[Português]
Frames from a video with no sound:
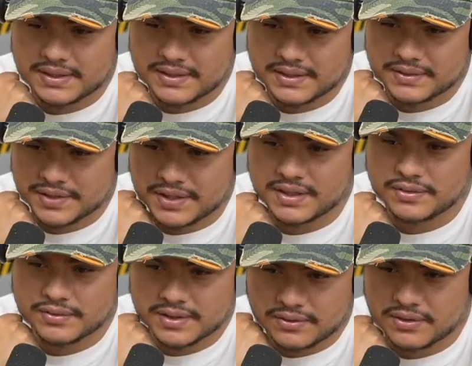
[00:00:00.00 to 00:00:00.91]
você tinha que ser,
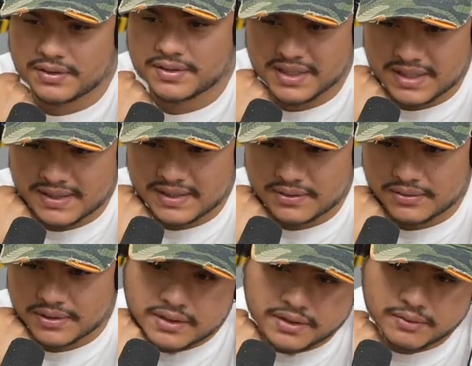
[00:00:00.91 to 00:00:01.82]
tinha que usar droga, tinha que
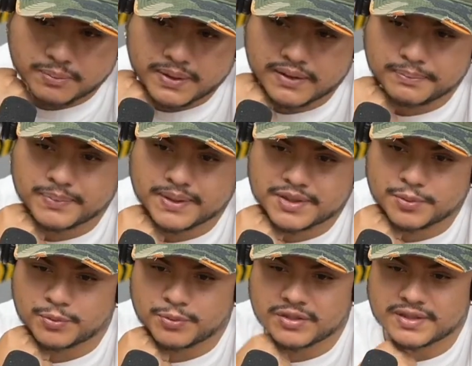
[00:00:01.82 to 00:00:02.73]
ser doidão pra, pra
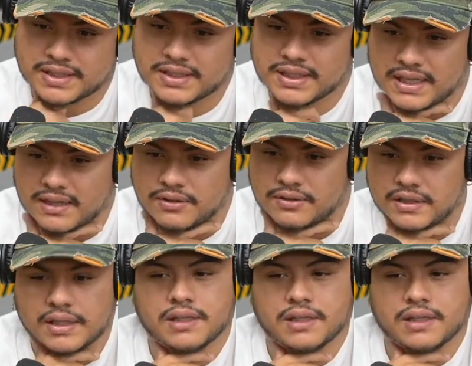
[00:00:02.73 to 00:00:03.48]
tipo, mostrar que era